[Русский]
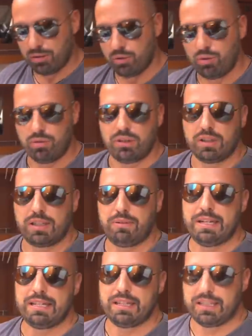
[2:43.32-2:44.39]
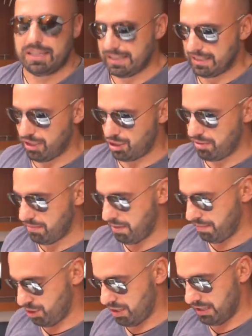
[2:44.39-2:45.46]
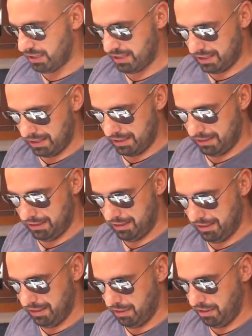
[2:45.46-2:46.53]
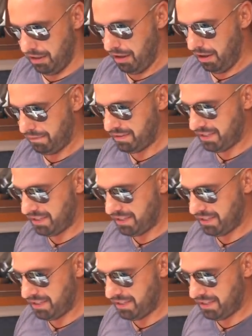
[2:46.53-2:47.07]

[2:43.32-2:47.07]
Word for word: Ну, давай расскажи мне, пожалуйста, а, о